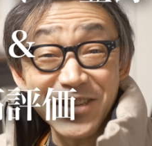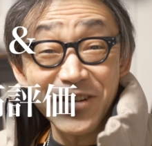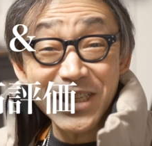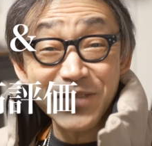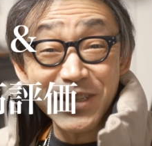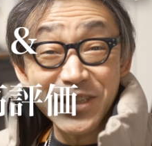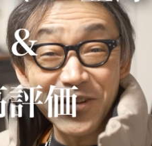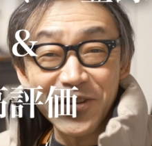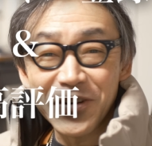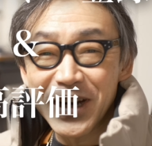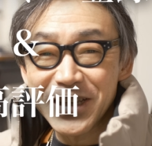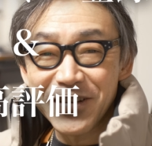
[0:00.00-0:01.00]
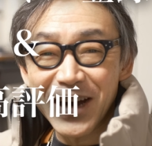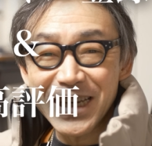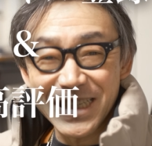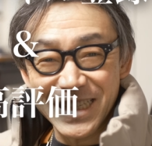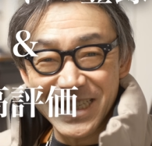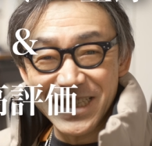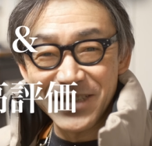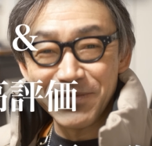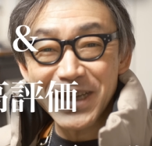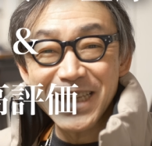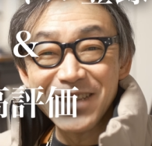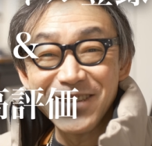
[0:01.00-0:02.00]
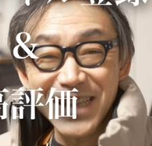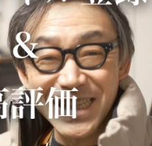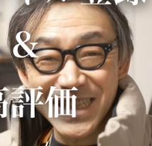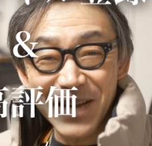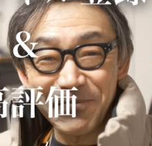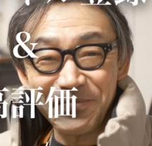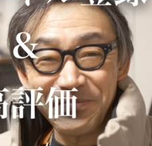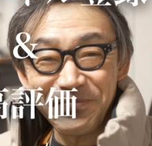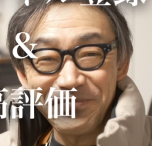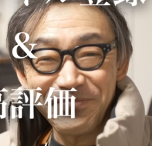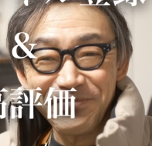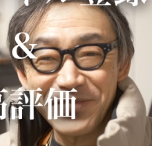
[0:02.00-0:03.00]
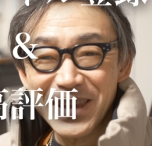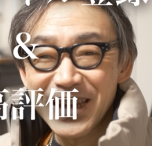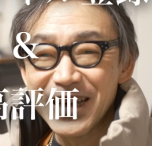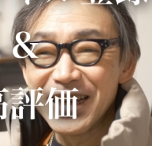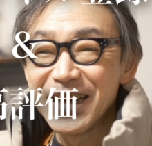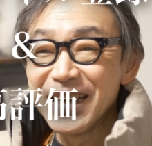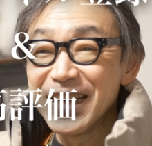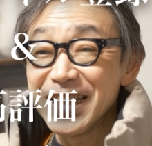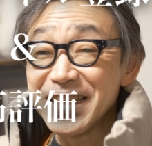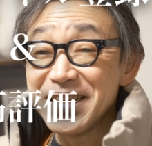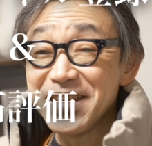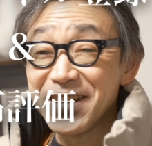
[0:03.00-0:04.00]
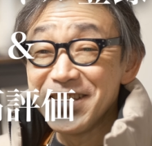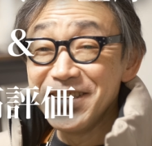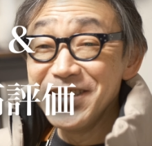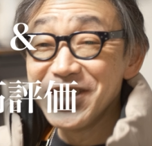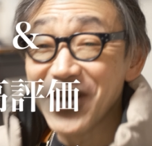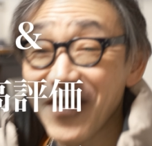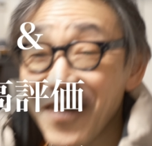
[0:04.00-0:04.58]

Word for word: でお会いしましょうお相手は石井正則でしたいやいいんじゃ